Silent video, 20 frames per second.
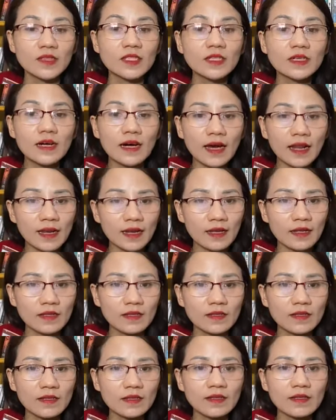tới thức ăn
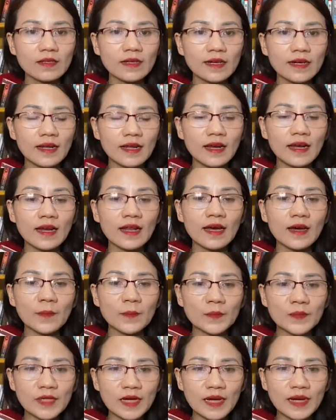tới những người đã
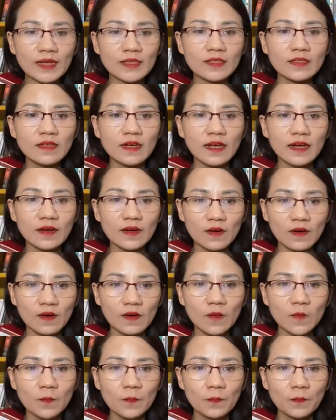làm ra cái thức ăn
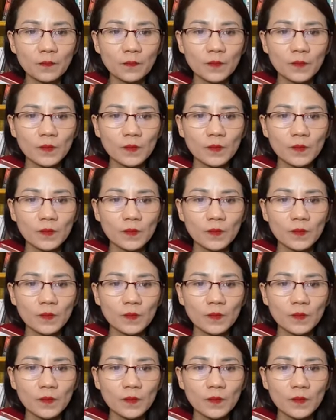đó